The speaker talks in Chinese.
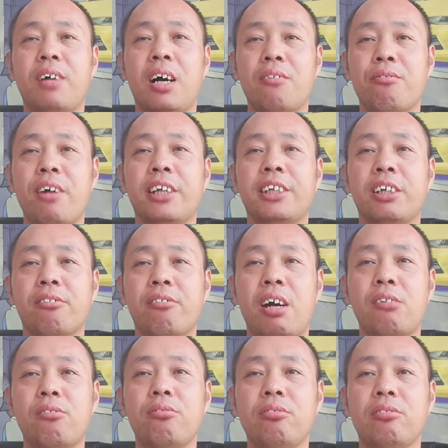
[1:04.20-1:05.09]
望外界
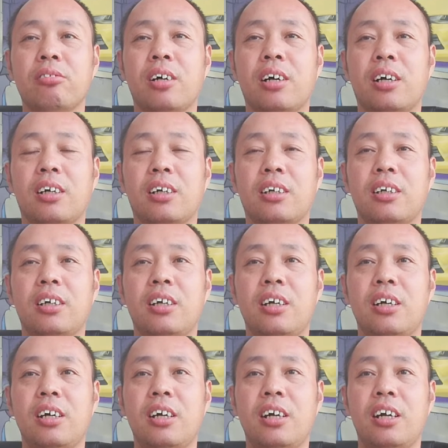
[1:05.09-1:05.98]
关注我，
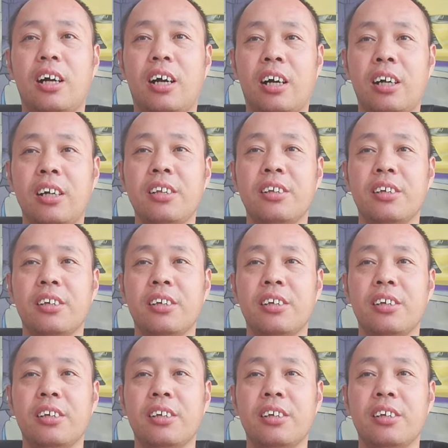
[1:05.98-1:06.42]
而